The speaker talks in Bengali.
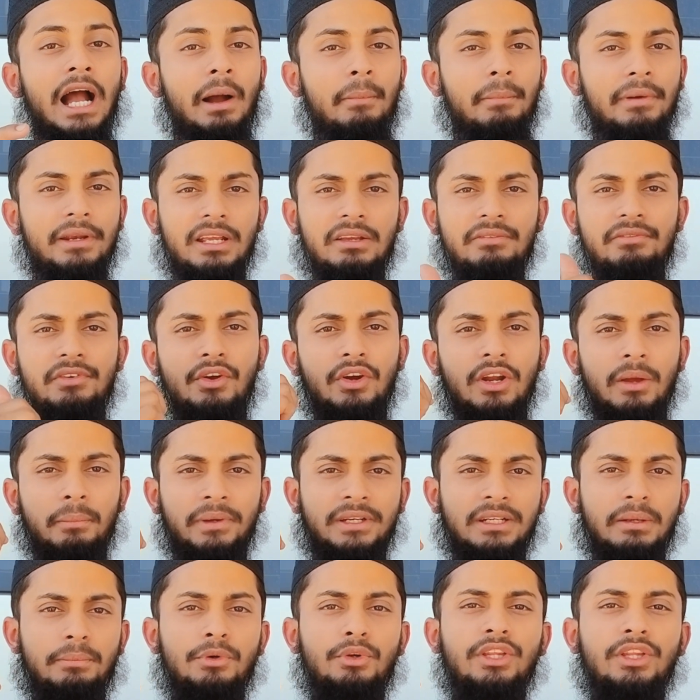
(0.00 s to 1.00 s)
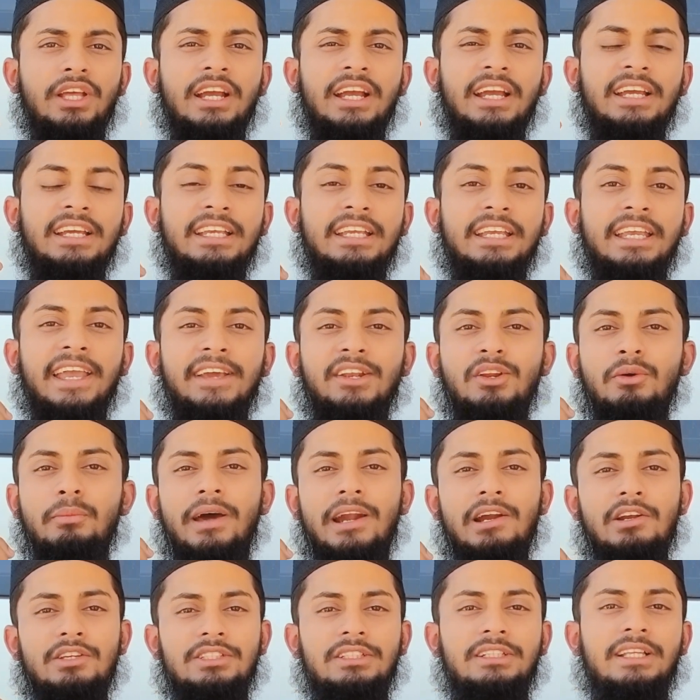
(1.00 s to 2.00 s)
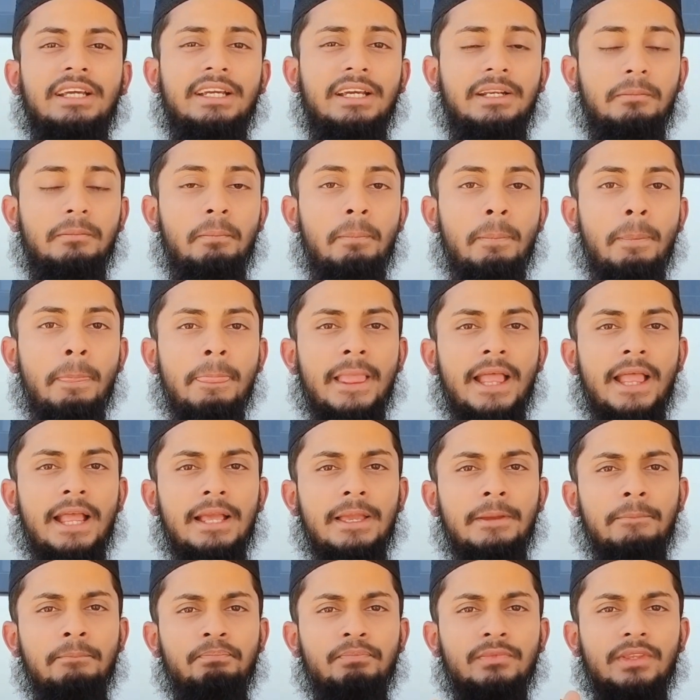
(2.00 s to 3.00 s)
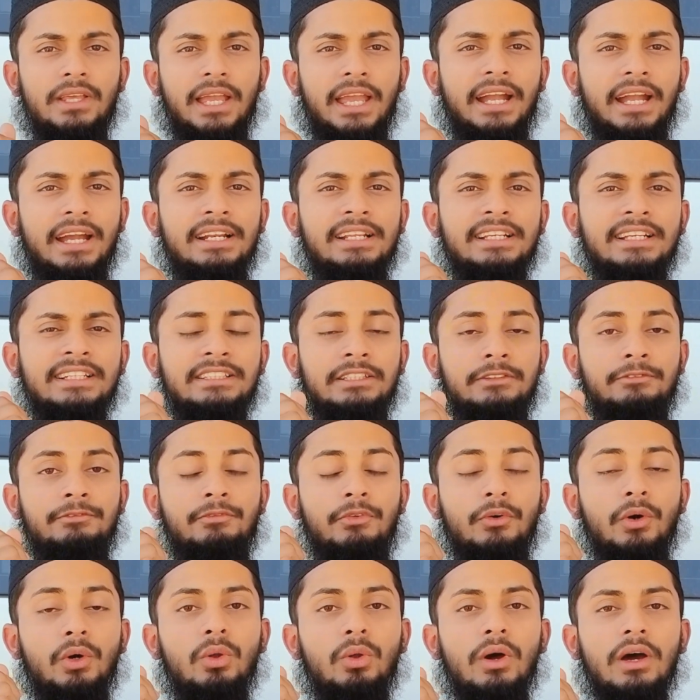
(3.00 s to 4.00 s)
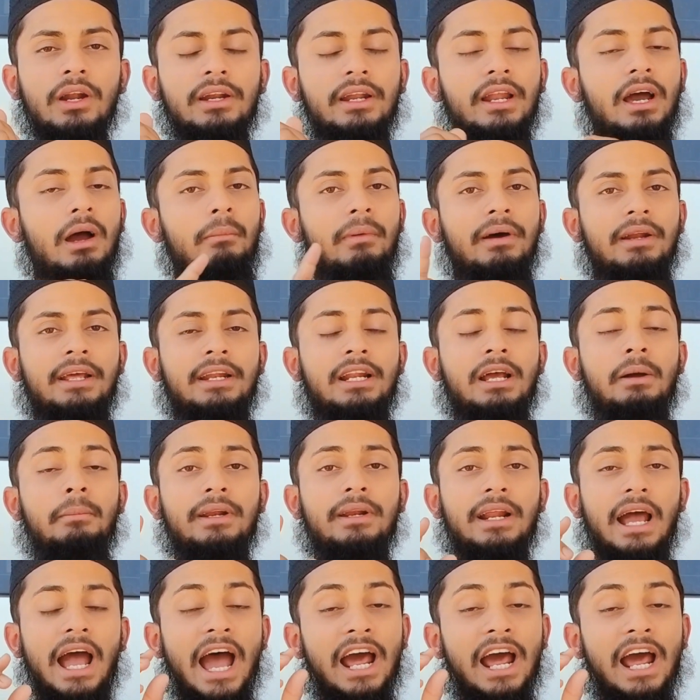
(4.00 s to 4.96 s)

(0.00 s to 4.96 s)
আমার এই ভিডিওটা আমি একটা ভিডিও দেখাই কেন ভাইরাল হয়েছে দেখেন এখানে দেখেন ফলোয়ার না আমার এরা আমার